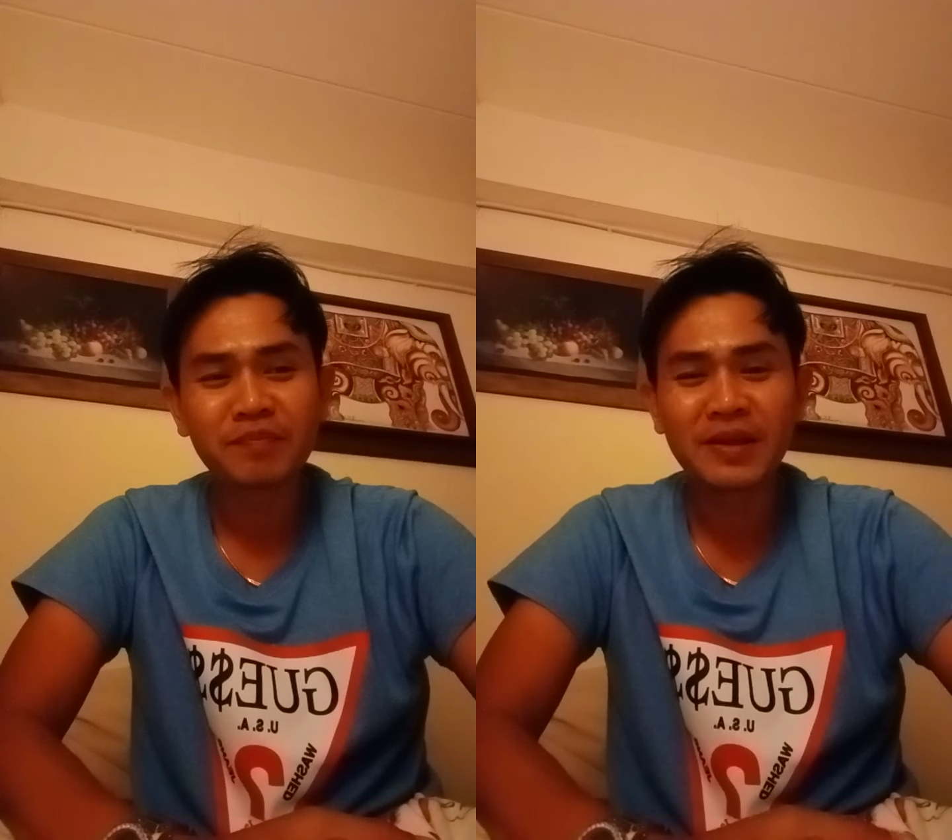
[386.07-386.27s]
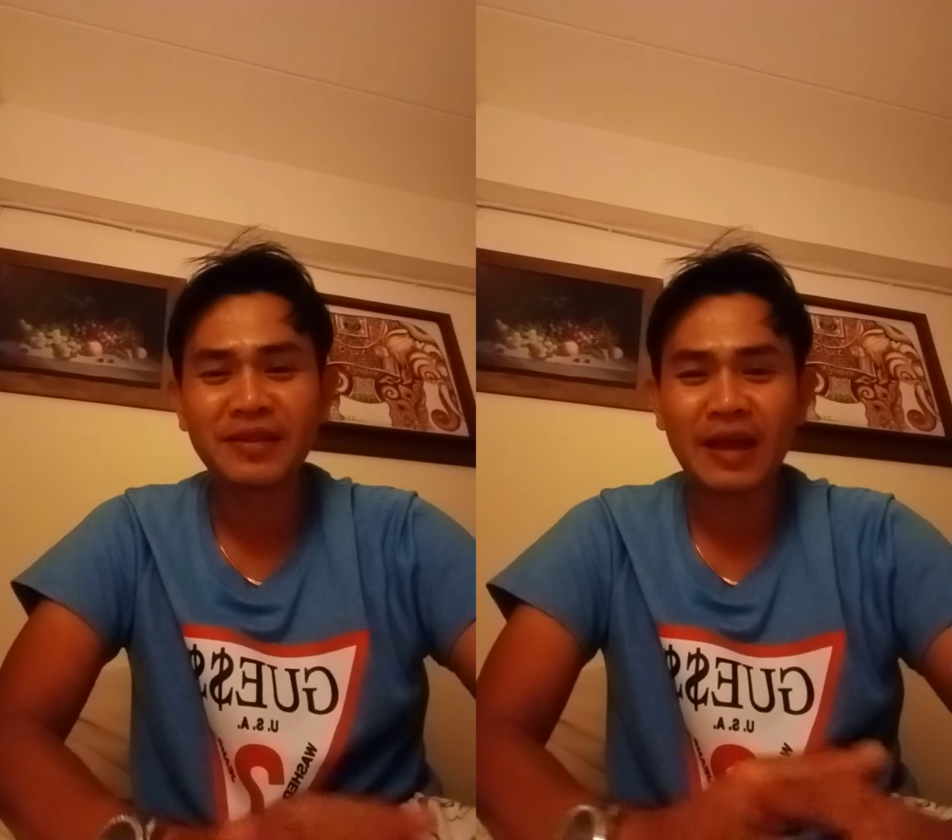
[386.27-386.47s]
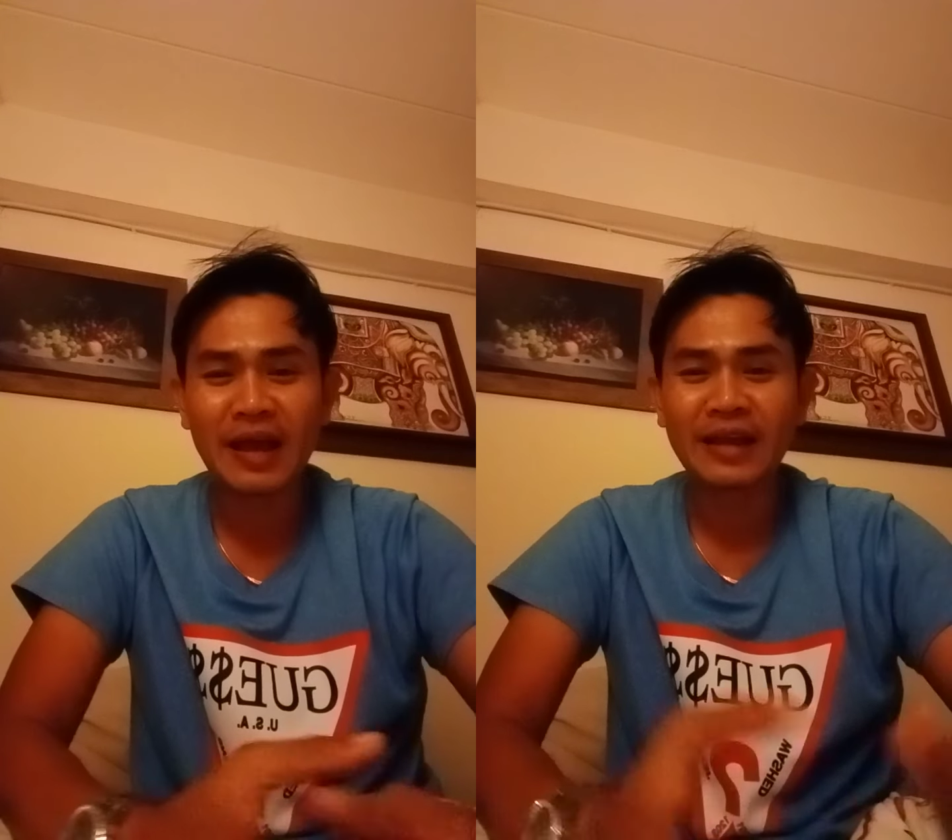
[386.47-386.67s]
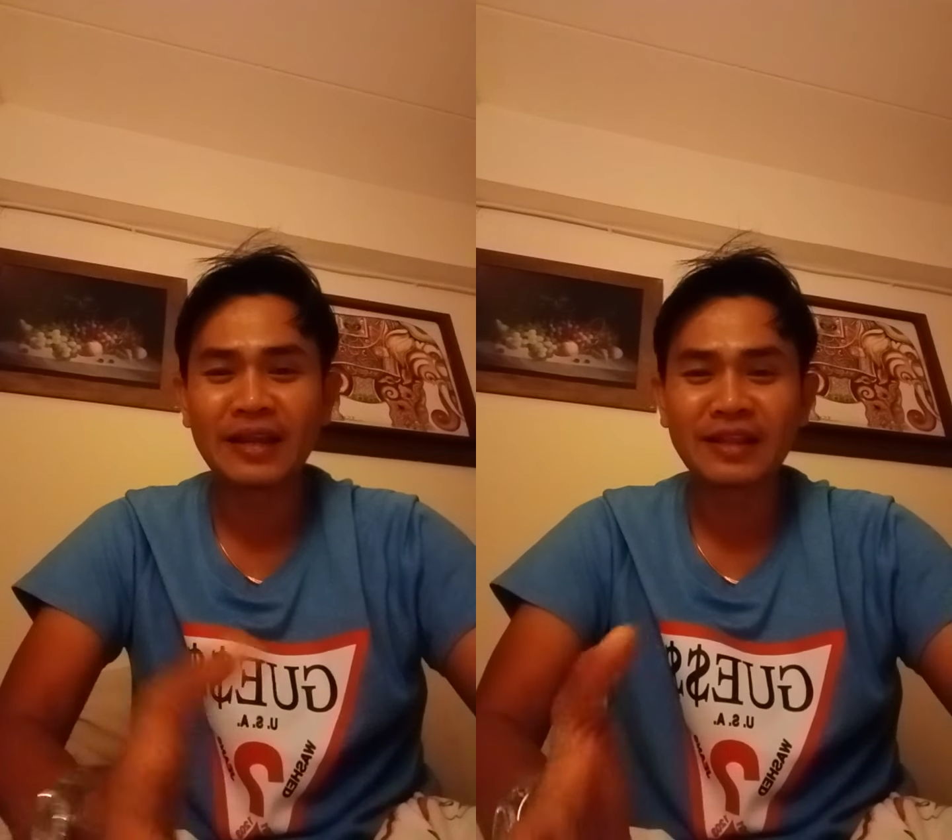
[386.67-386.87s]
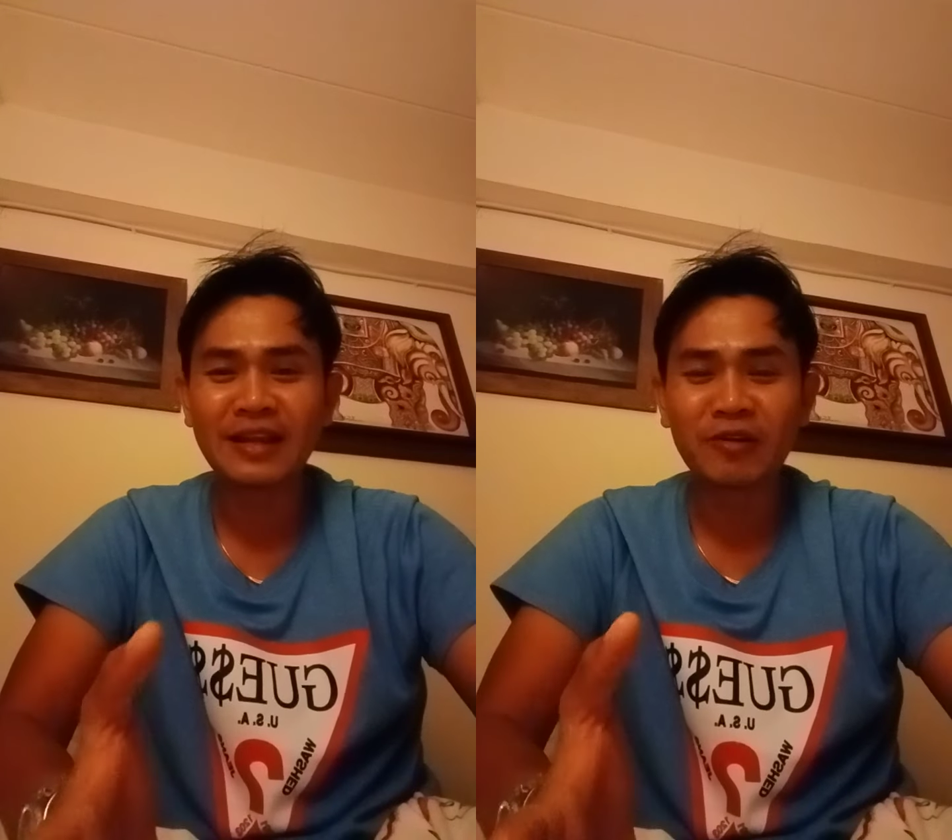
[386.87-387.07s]
ไม่เสียหาย
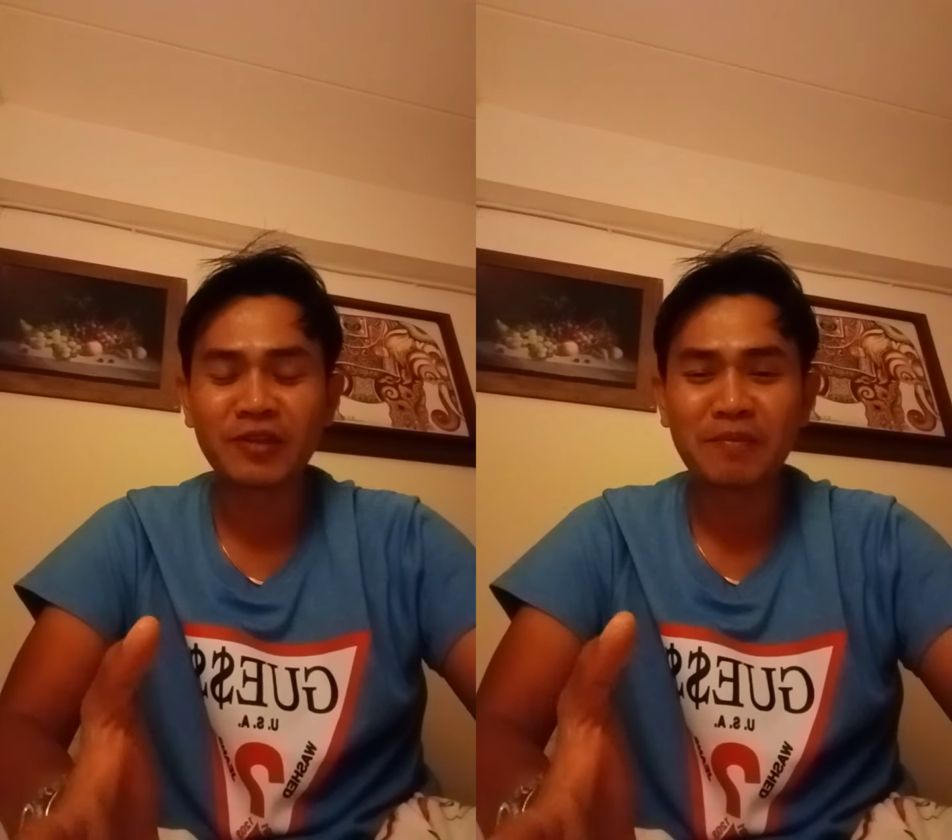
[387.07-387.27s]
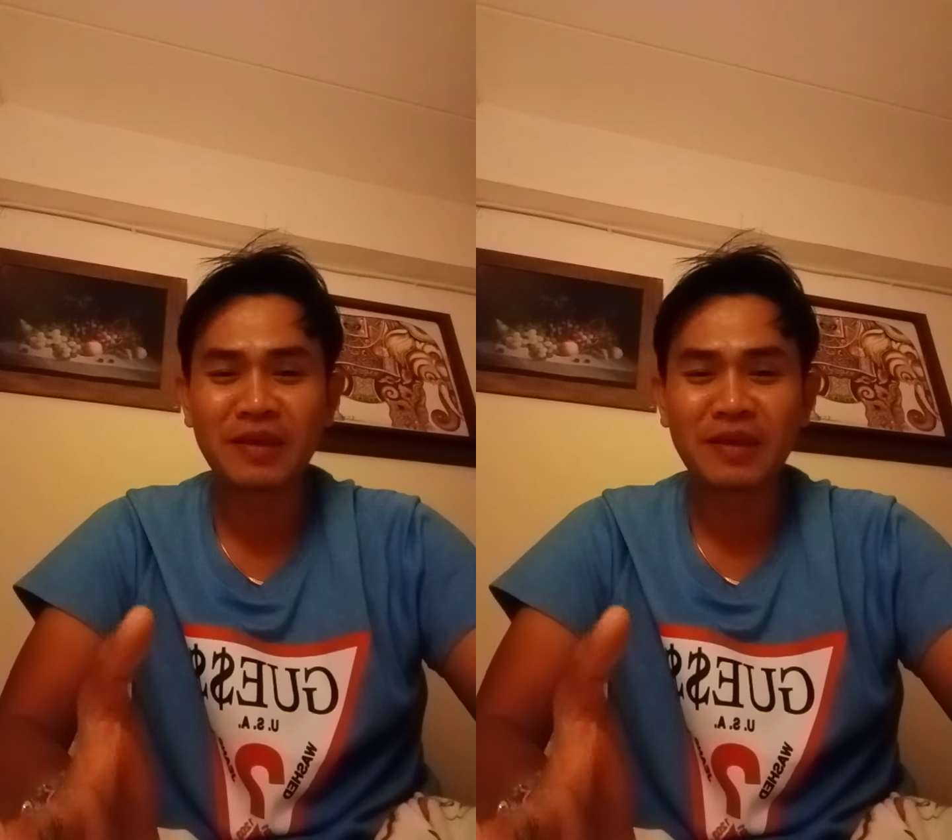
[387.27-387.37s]
นี่ที่เราจะ